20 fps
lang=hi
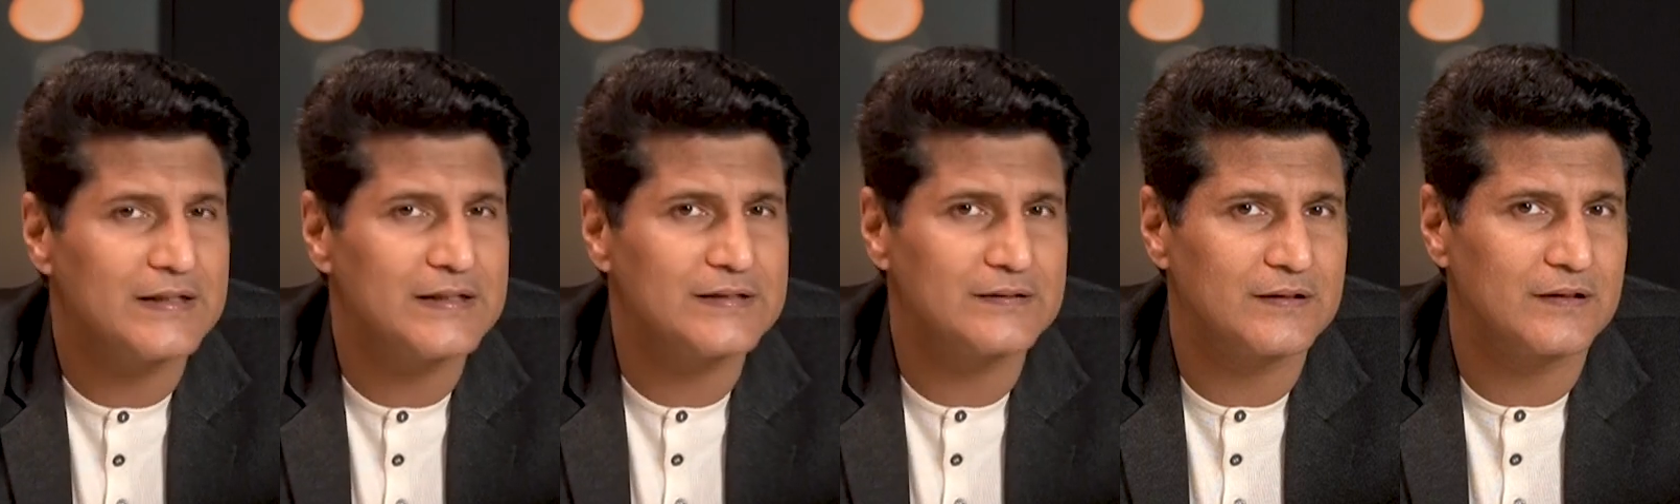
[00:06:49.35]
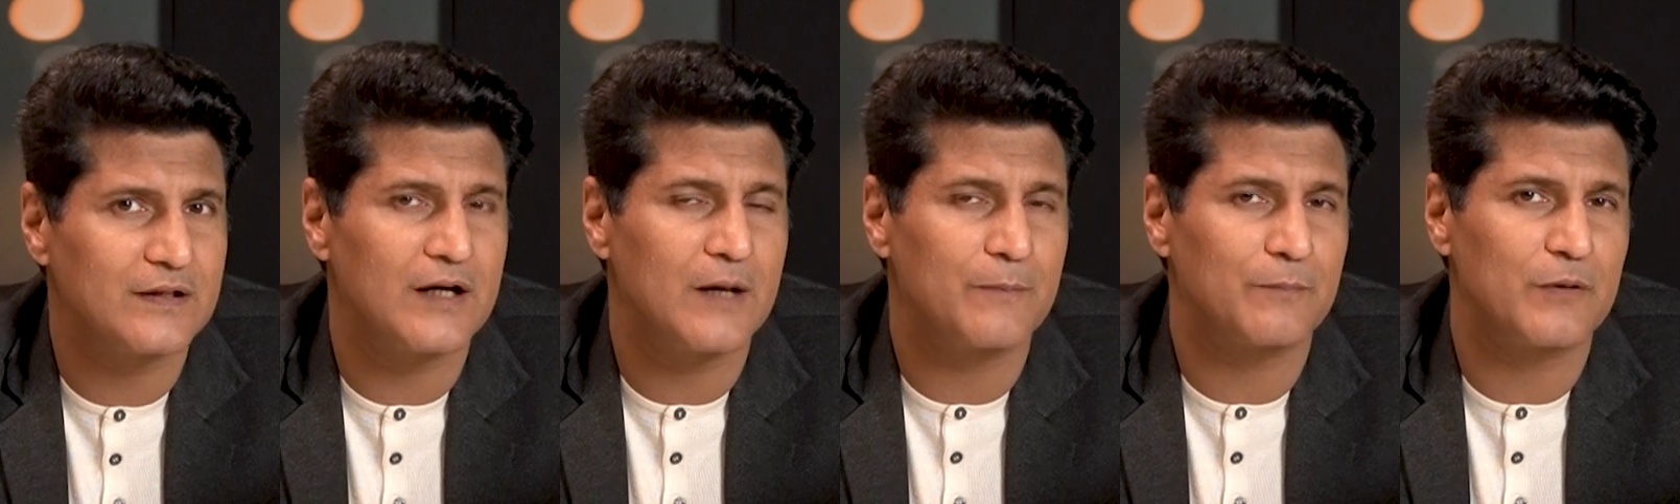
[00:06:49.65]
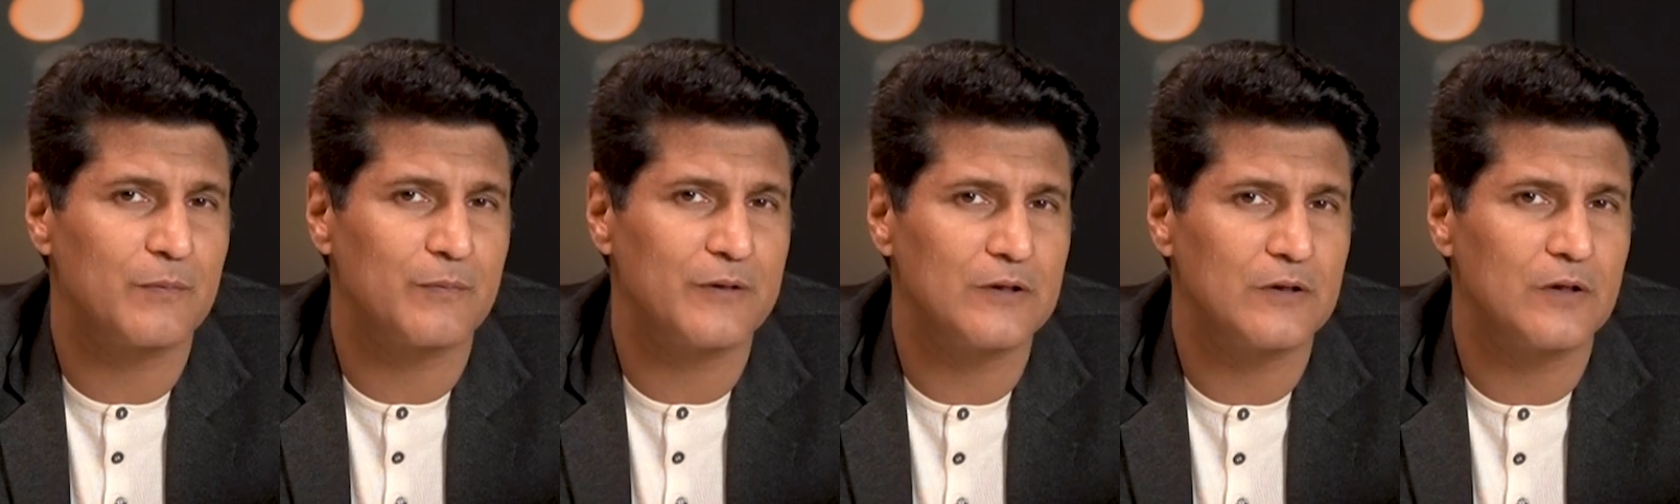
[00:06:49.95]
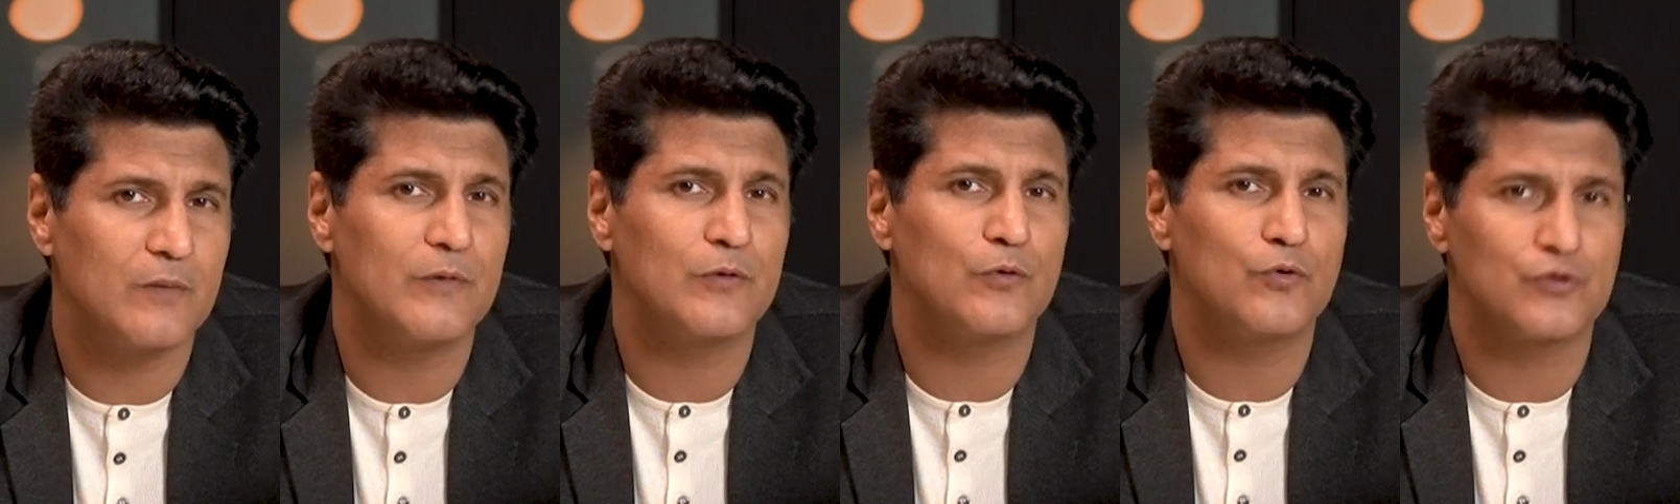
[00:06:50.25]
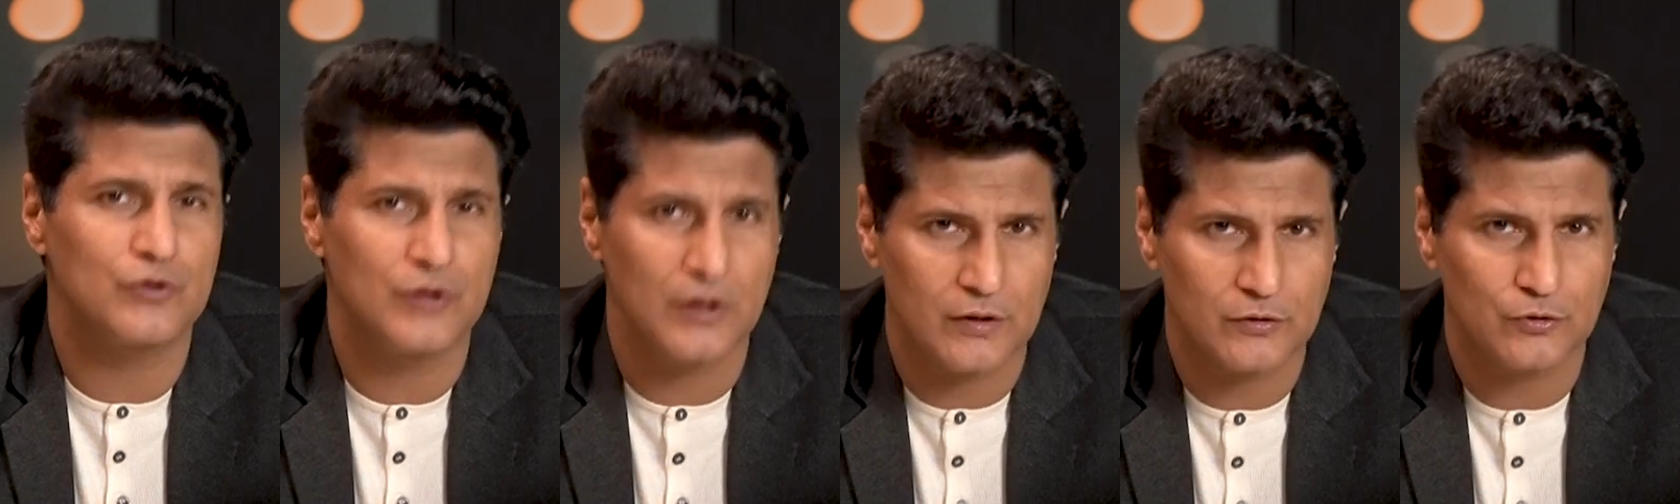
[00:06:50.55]
केस अगर आपके प्रिंटर में
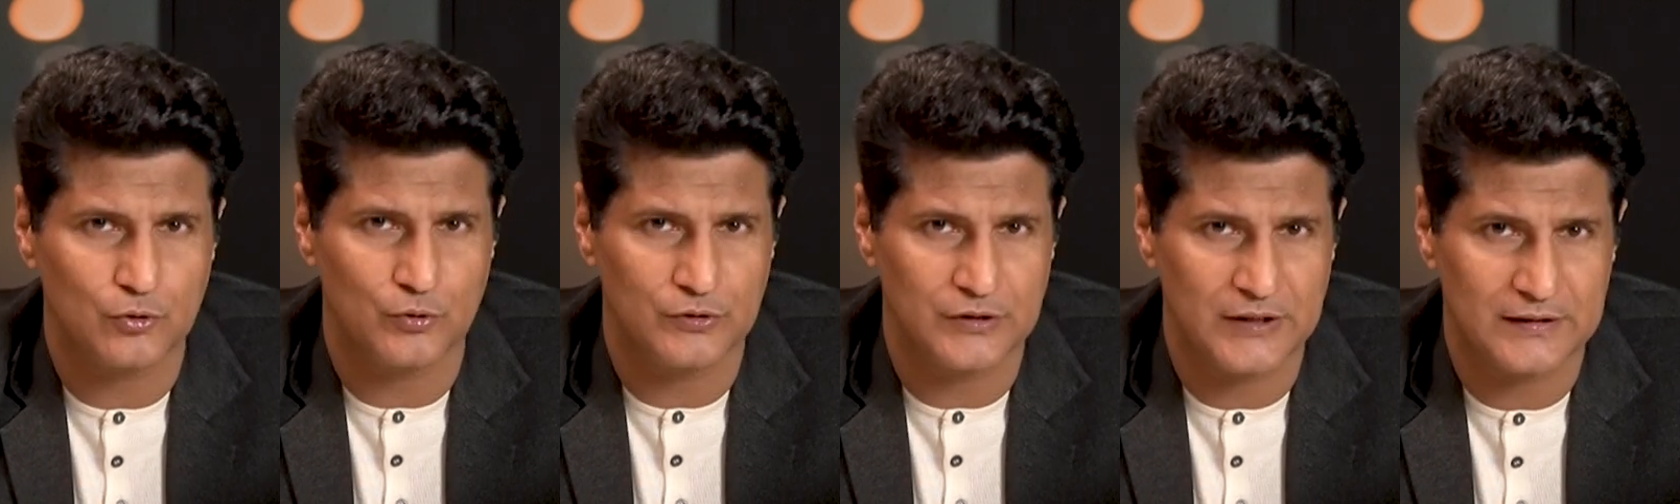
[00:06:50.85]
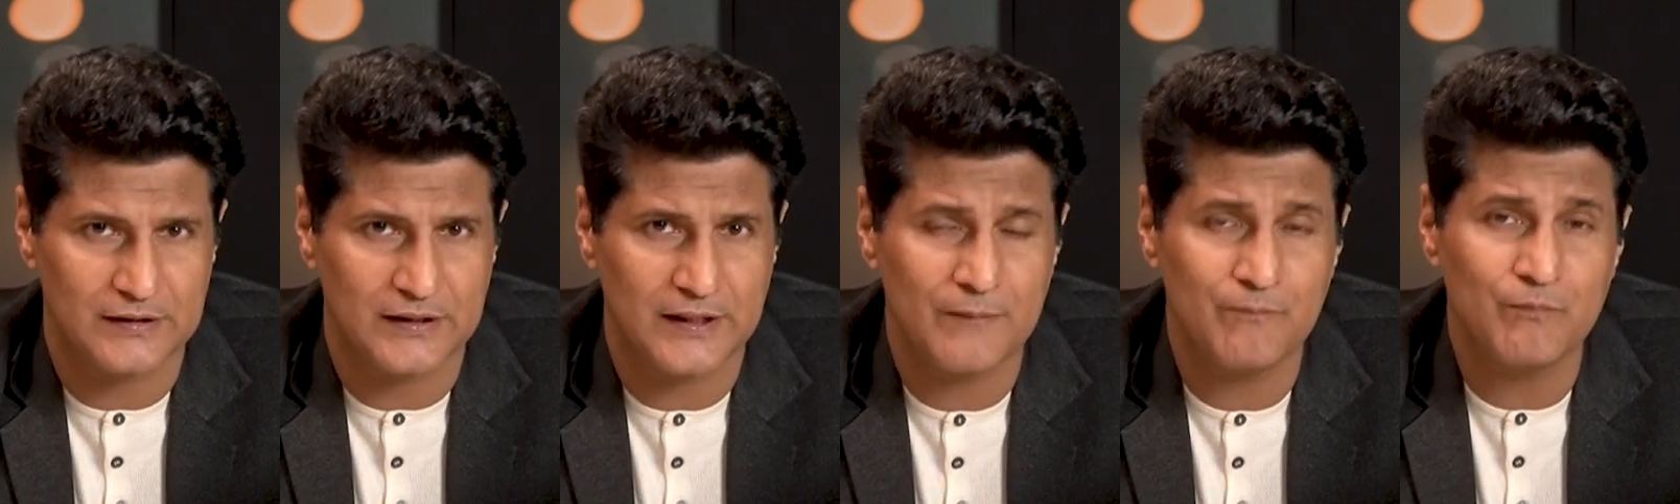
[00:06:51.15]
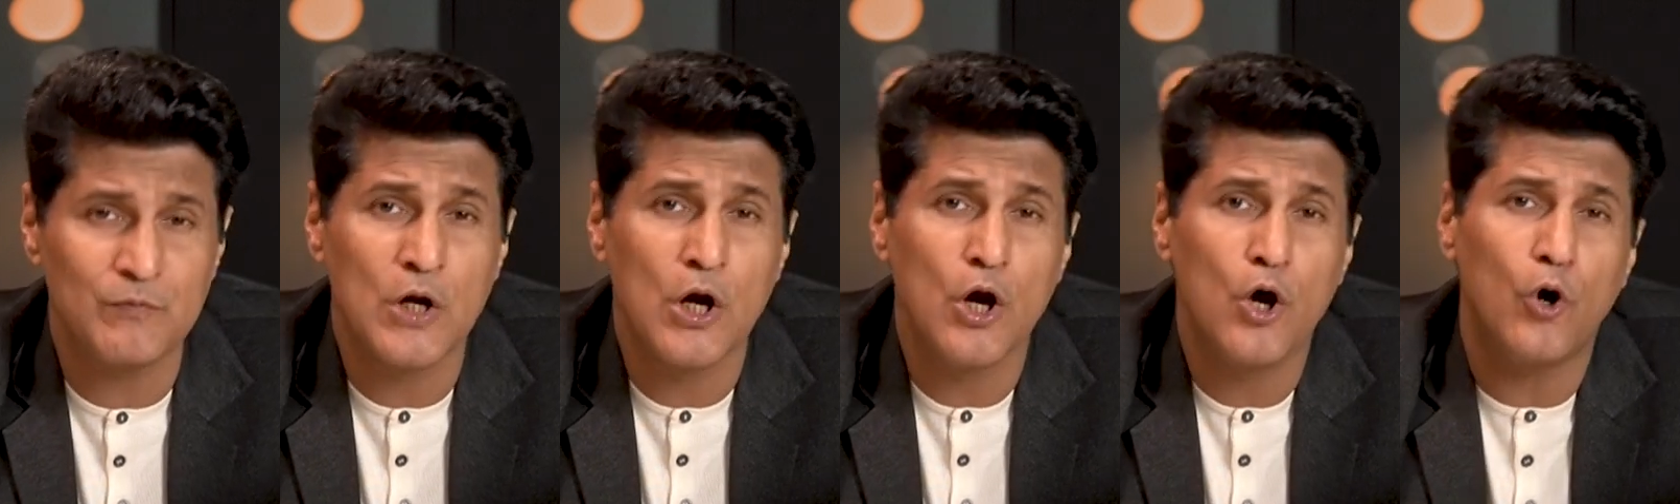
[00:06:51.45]
कुछ गलत हो जाता है